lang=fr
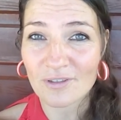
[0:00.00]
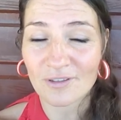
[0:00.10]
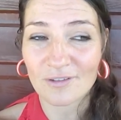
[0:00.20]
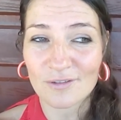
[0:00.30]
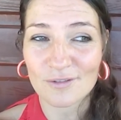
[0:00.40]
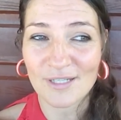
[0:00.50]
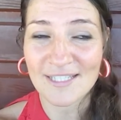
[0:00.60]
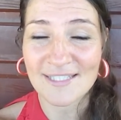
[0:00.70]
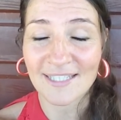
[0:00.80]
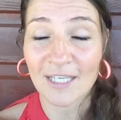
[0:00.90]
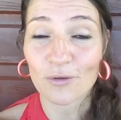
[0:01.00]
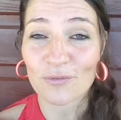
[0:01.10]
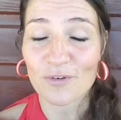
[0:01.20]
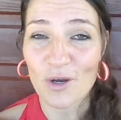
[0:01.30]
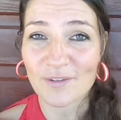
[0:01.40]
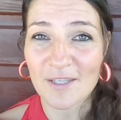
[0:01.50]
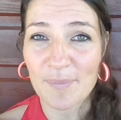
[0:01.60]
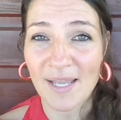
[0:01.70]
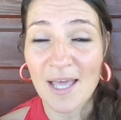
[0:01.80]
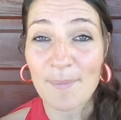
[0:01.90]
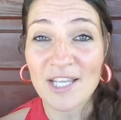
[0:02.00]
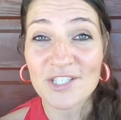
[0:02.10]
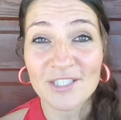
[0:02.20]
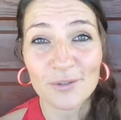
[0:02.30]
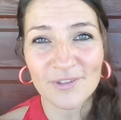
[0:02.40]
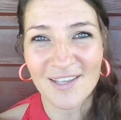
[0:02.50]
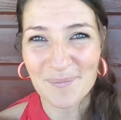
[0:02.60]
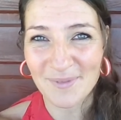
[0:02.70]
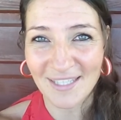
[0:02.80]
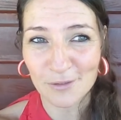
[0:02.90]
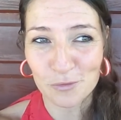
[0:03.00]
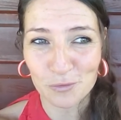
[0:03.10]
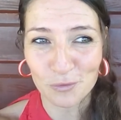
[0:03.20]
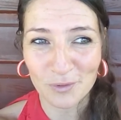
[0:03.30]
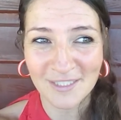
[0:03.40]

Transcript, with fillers: que de se laisser réconforter par la magie de Dame Nature,